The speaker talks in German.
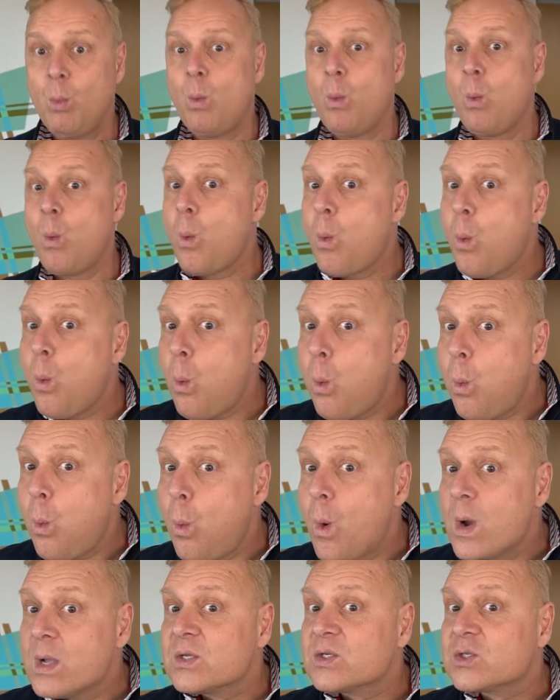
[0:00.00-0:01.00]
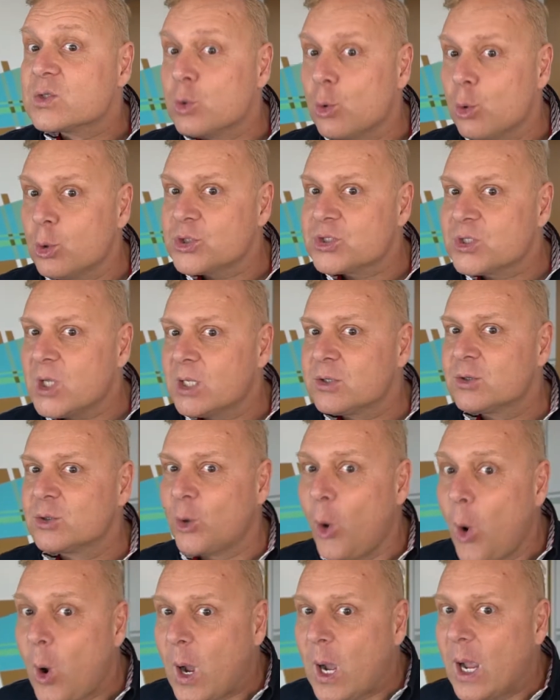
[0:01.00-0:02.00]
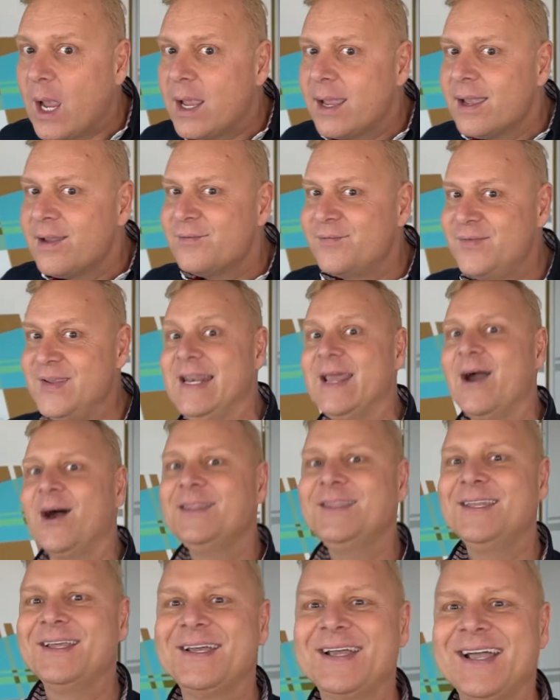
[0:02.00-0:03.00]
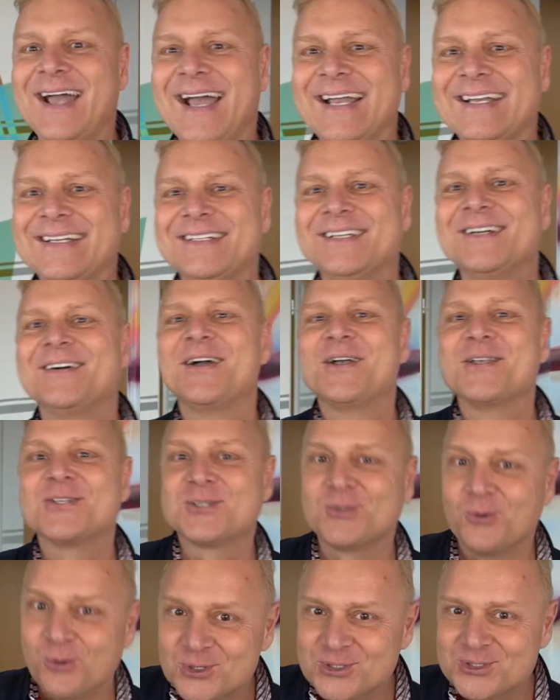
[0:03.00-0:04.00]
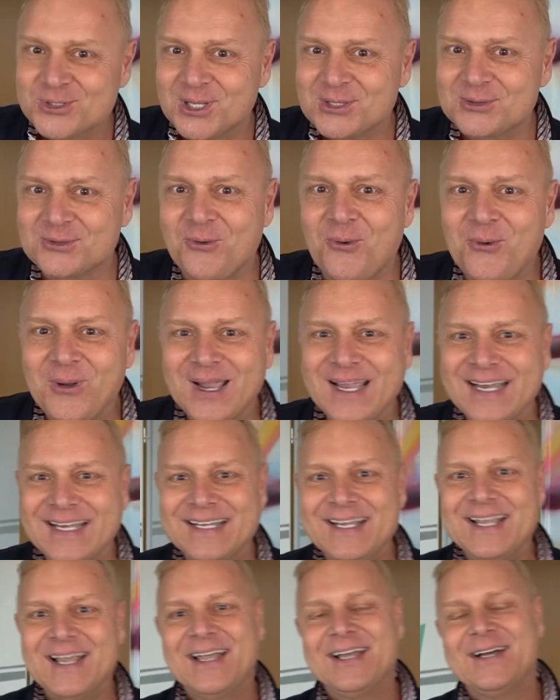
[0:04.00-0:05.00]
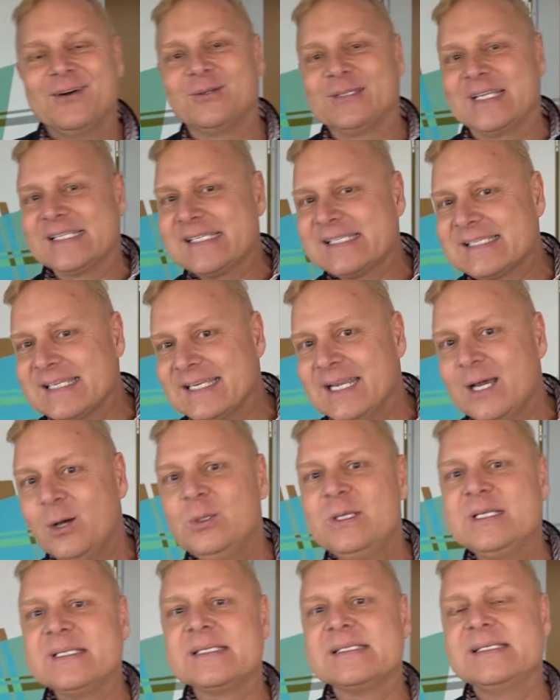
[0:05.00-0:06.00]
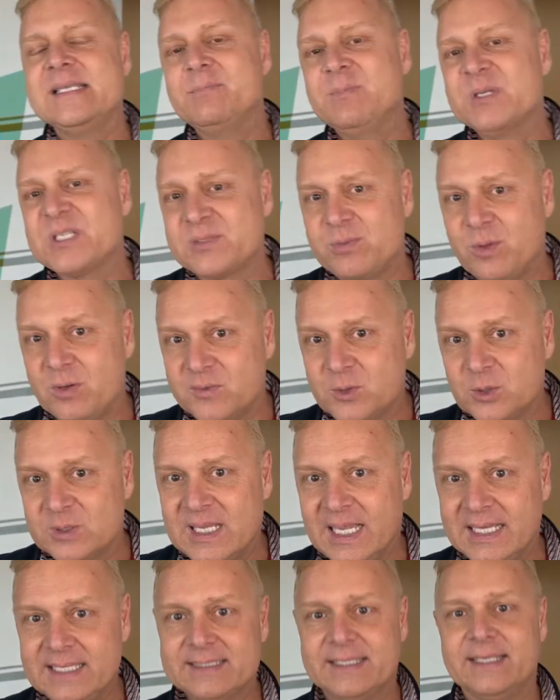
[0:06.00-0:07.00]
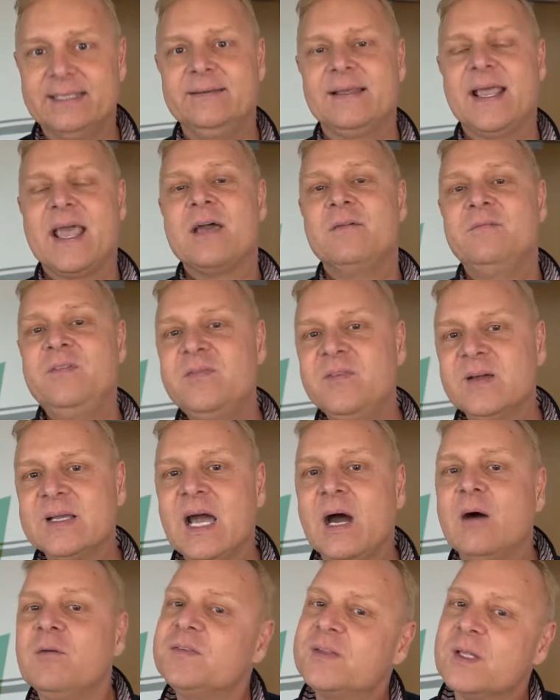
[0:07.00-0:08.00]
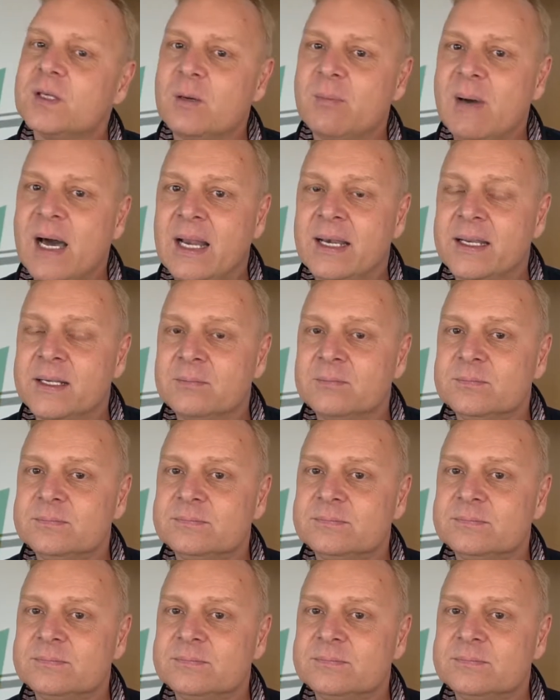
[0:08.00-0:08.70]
Bitte was? Sog statt Druck. Viele Sog statt Druck. Sog statt Druck. Mhm. Und das ist genau diese sieben bis zwölf Kontakte. Wie verkauft der Normale?